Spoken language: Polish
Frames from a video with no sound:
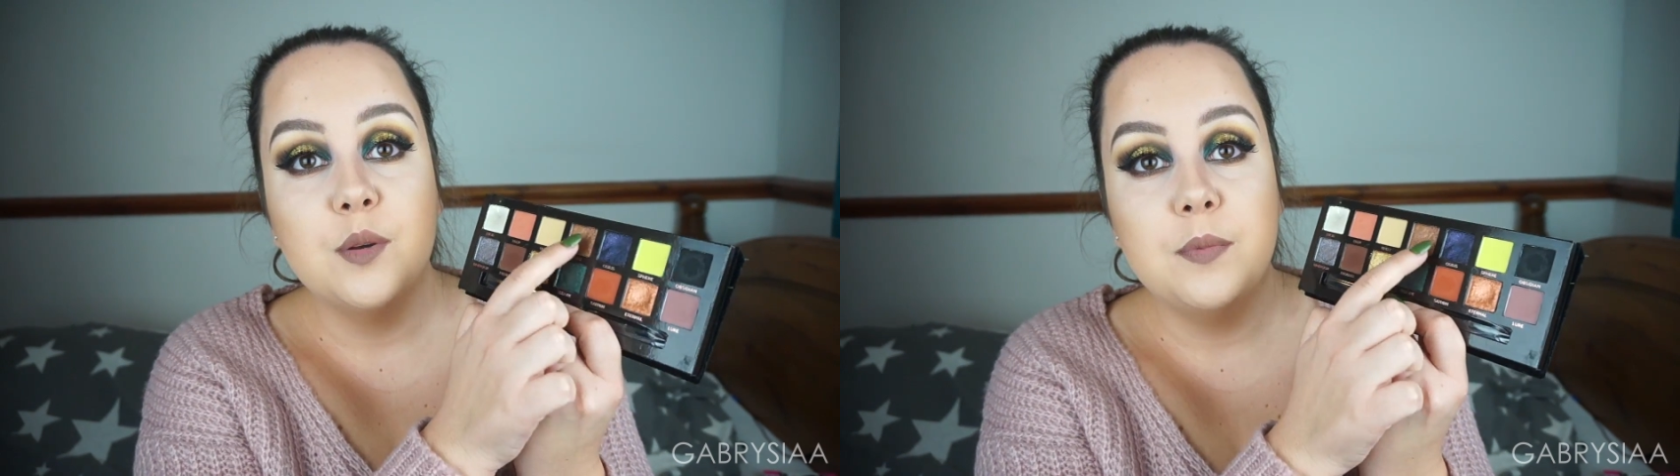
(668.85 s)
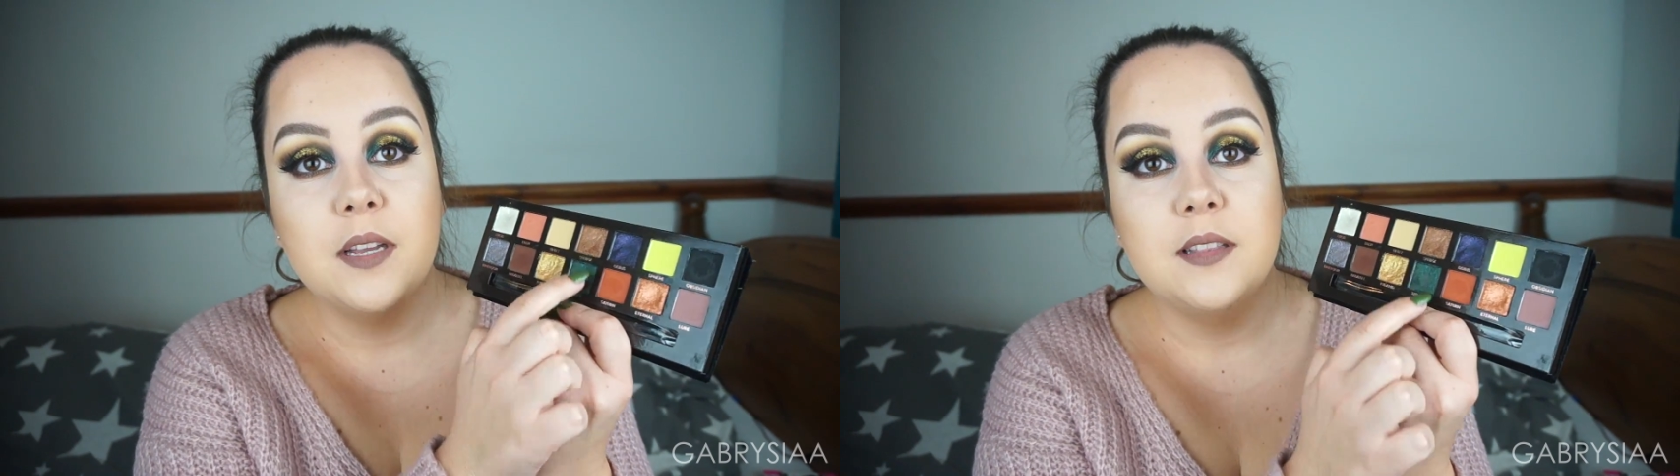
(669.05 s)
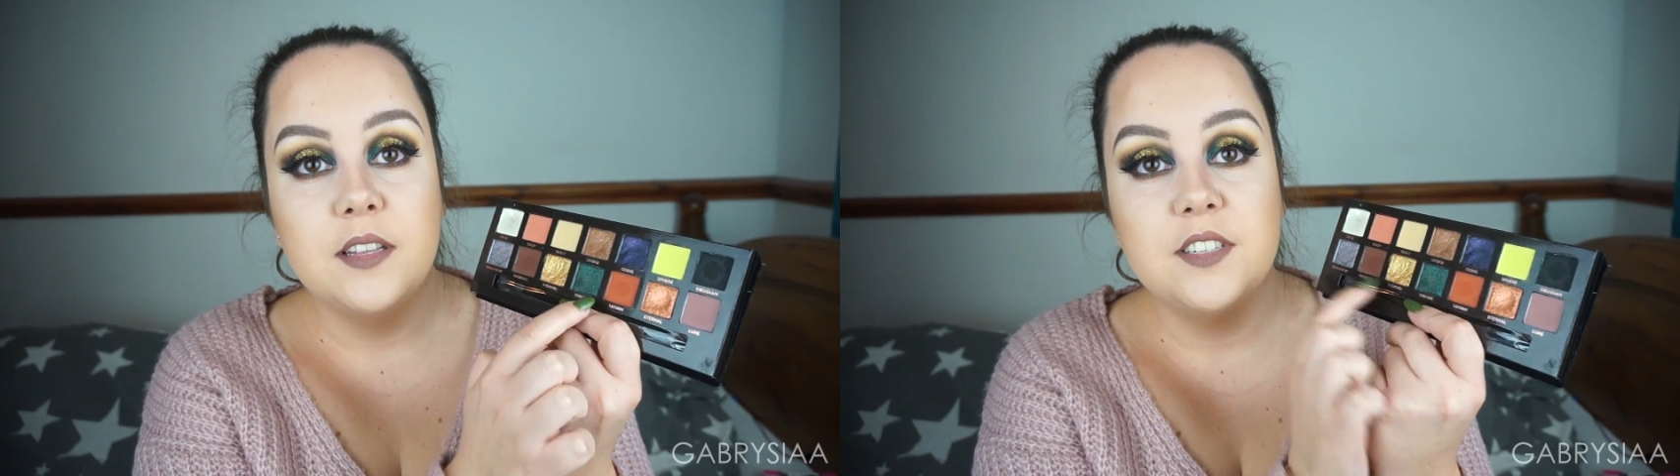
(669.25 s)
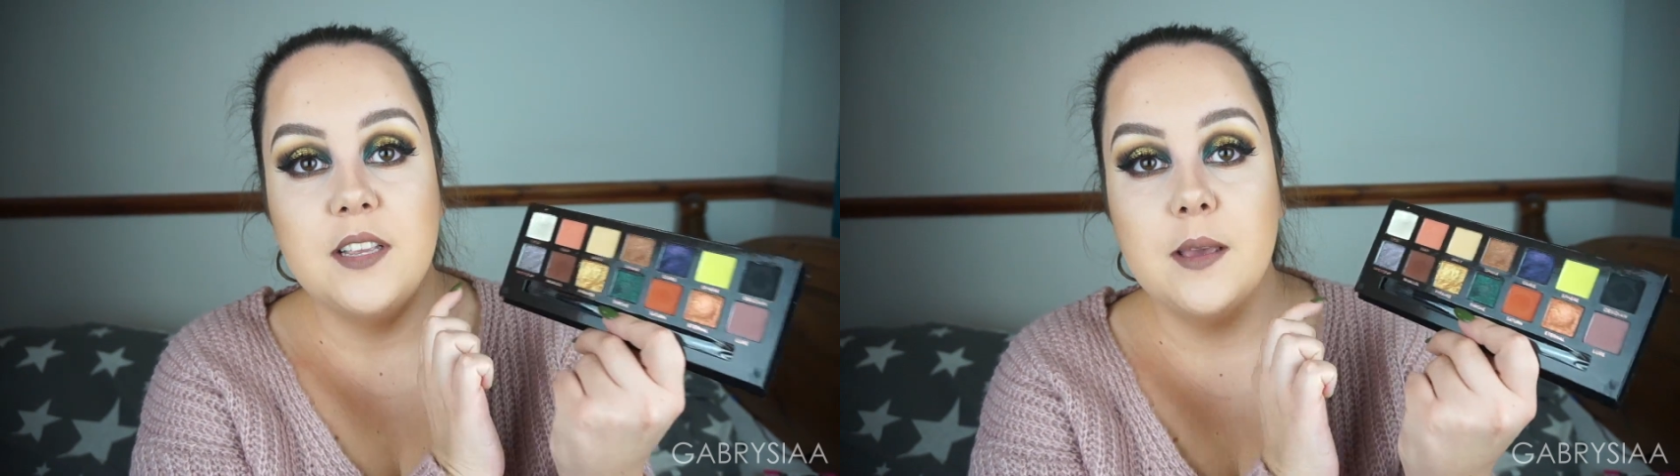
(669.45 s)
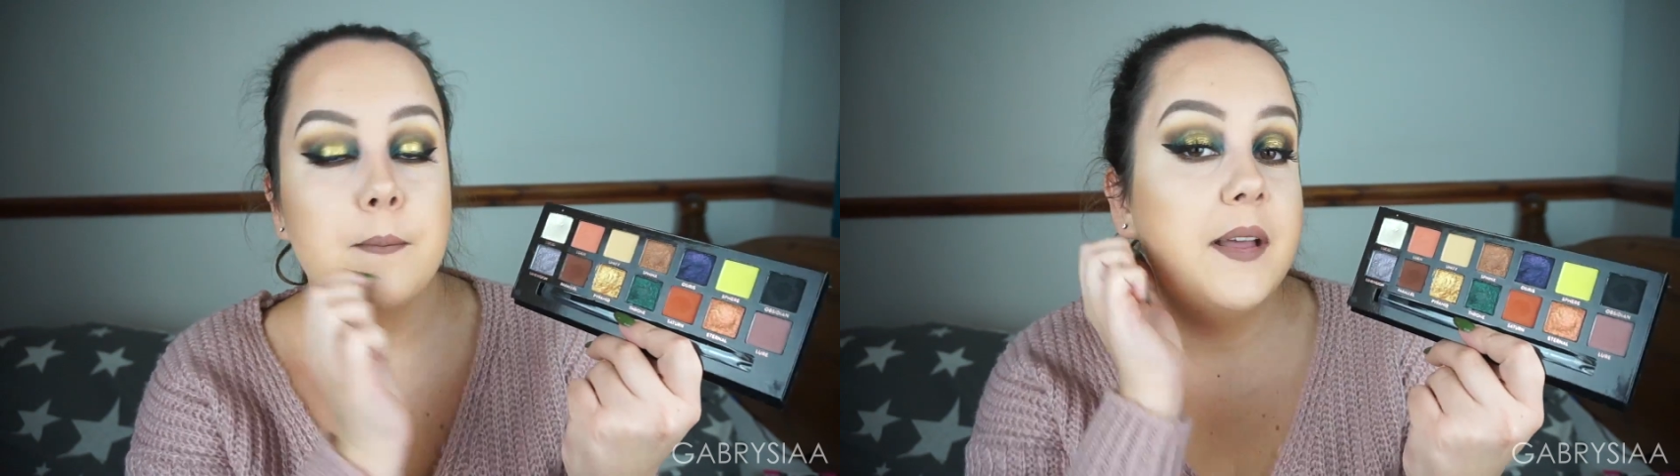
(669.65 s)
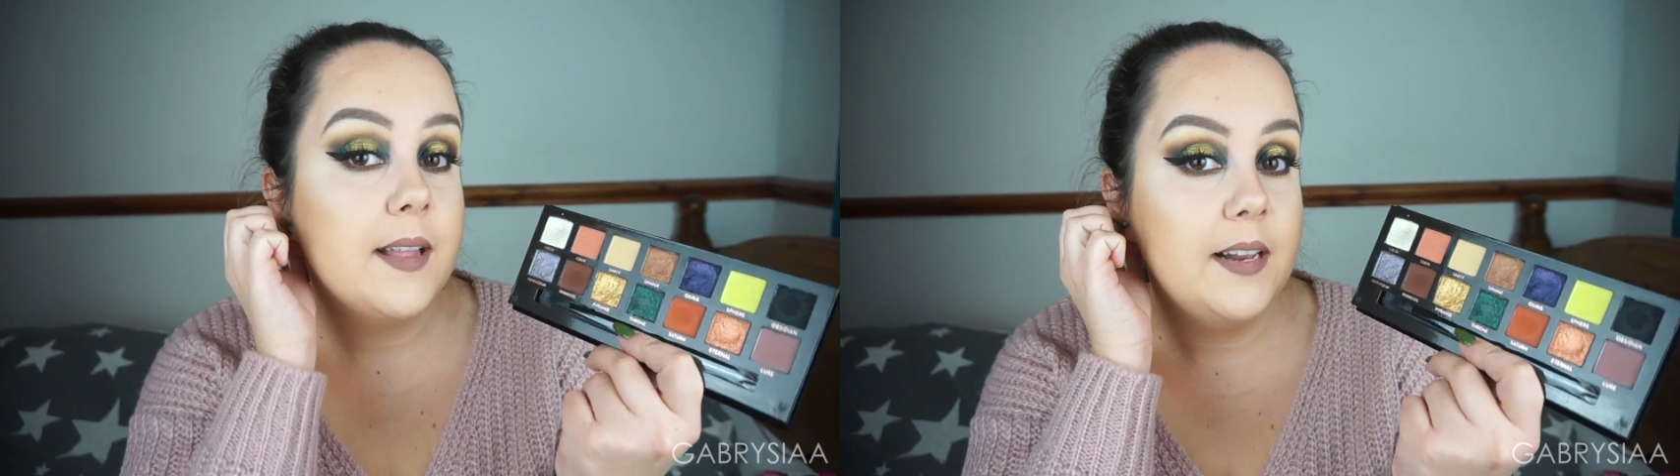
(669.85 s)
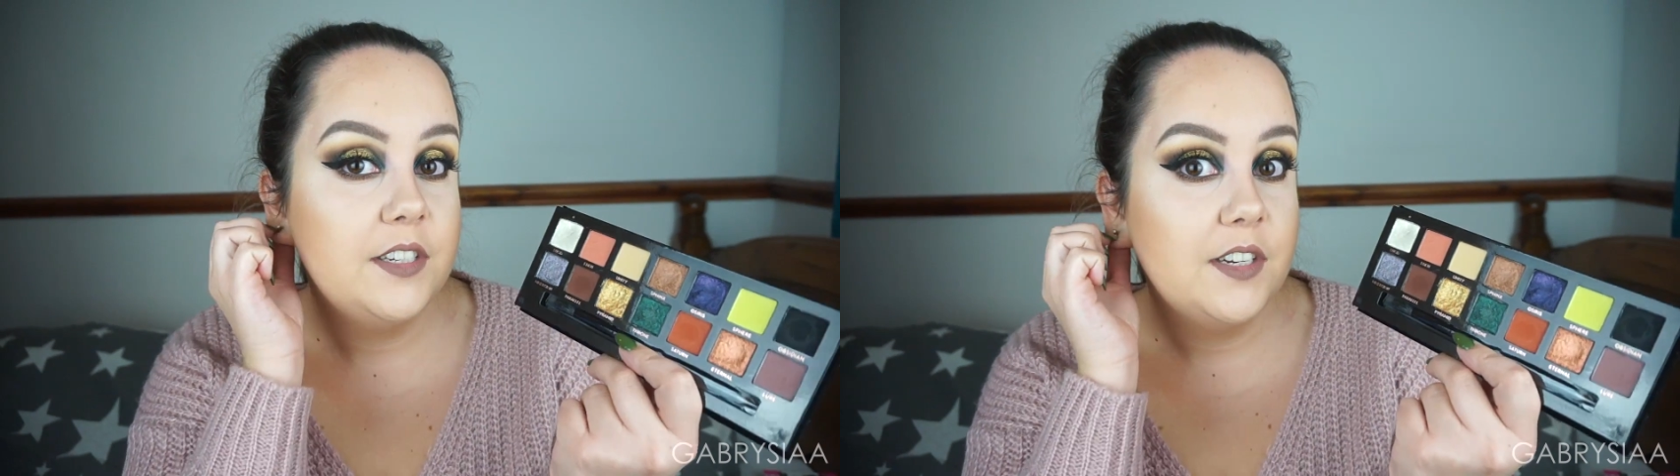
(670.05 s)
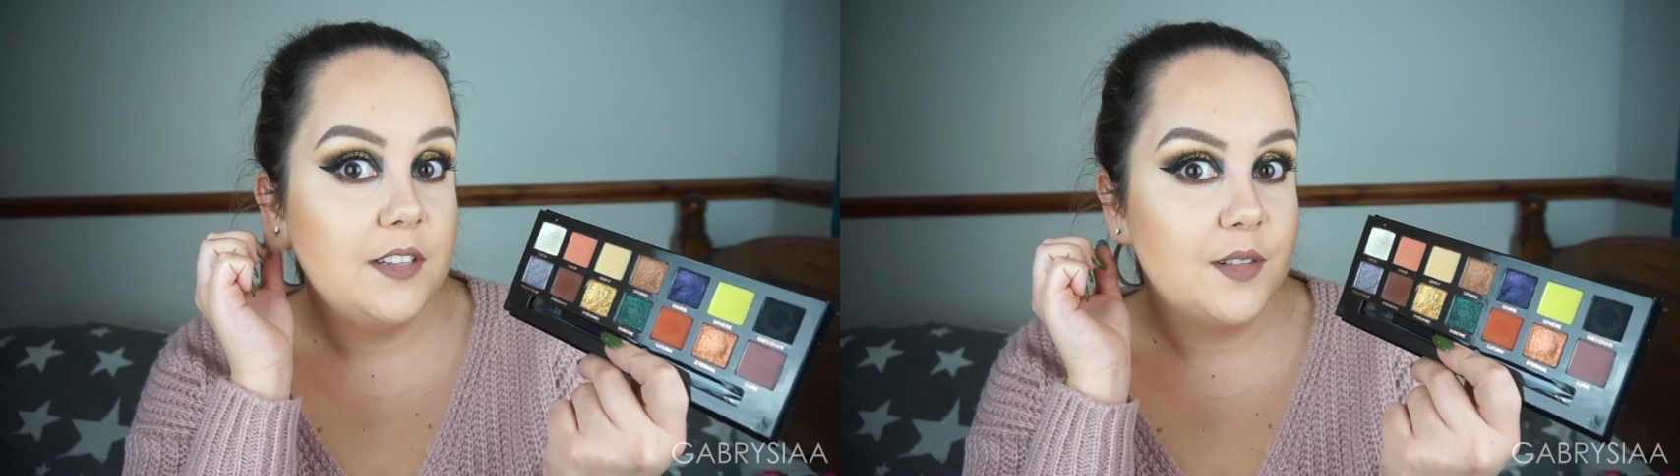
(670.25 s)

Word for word: sobie te cienie metaliczne